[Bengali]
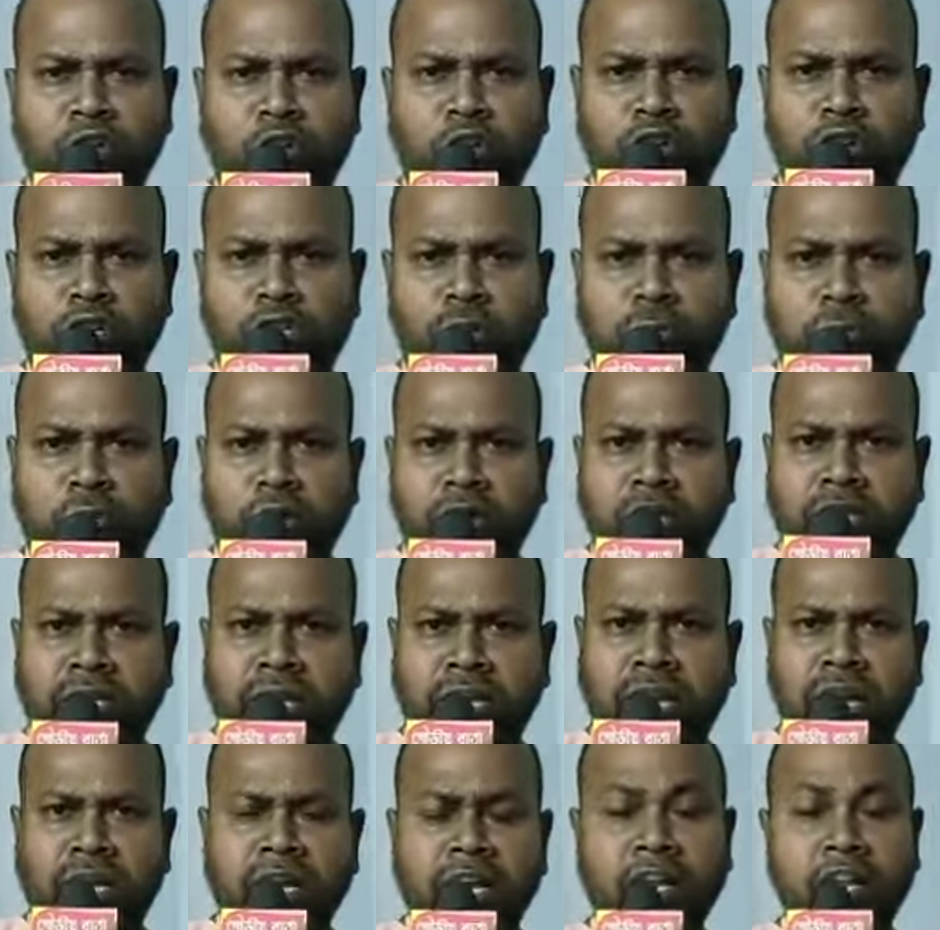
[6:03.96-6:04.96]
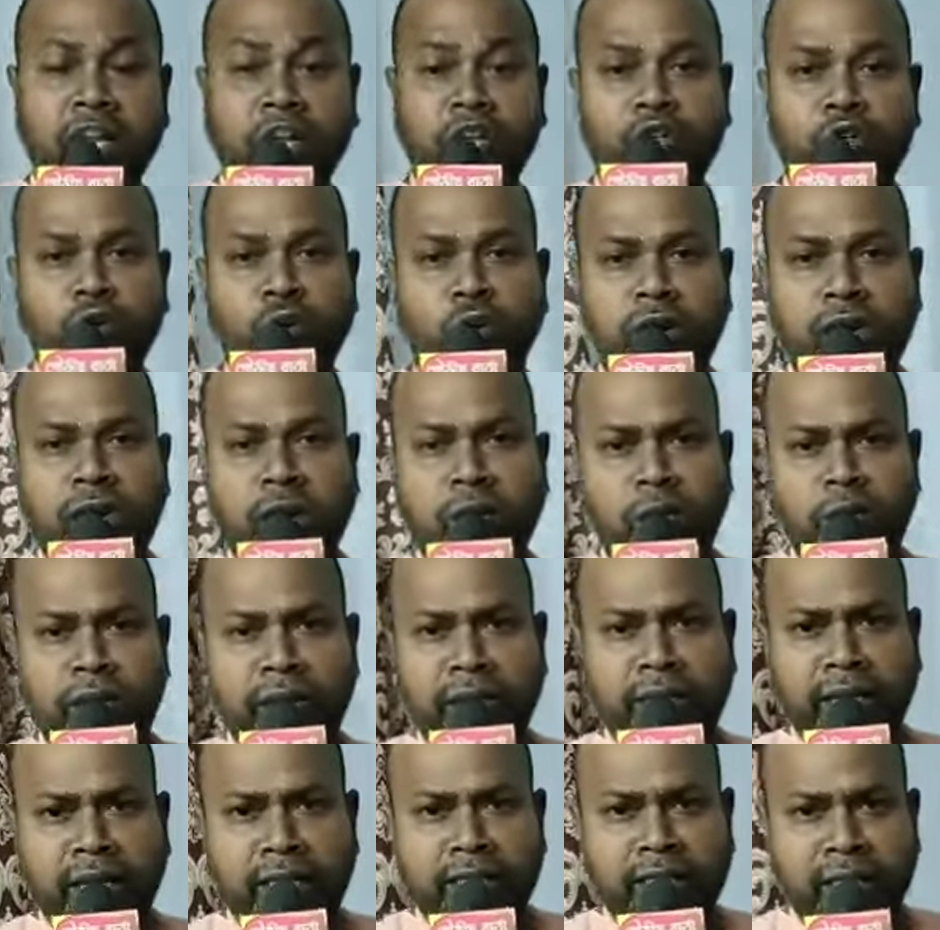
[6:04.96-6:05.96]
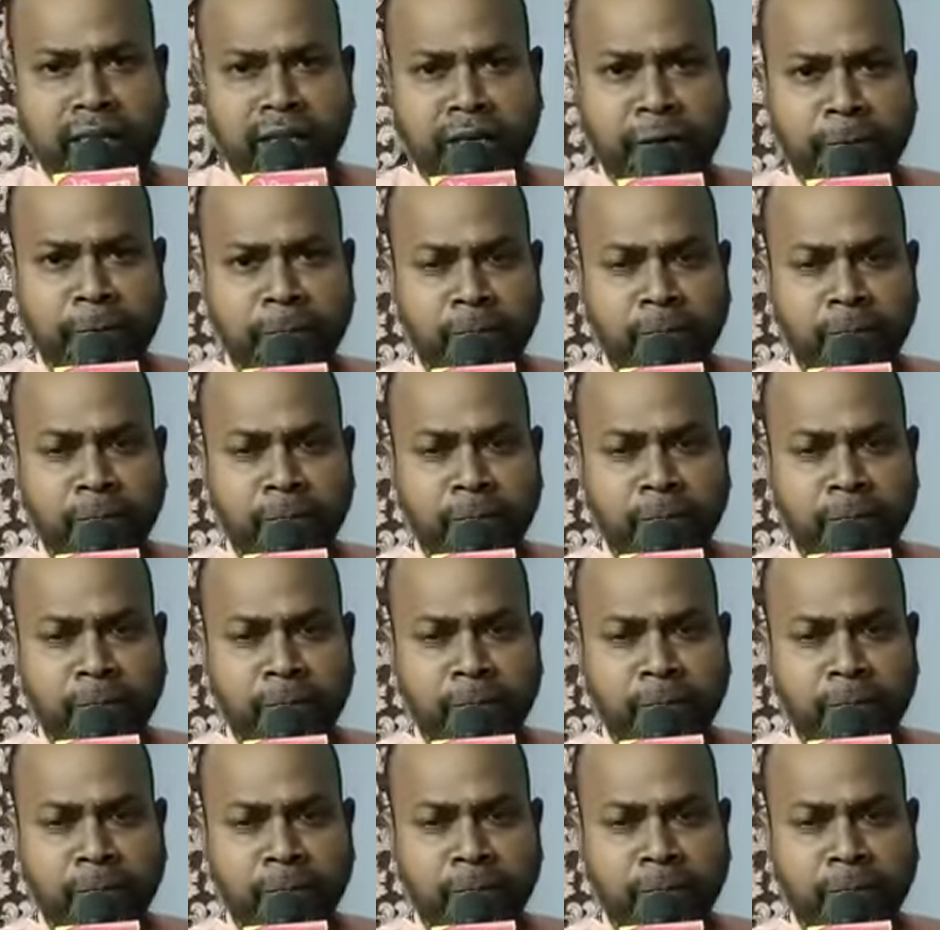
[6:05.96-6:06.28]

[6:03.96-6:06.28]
চরণ স্পর্শে সোনা হয়ে গেছে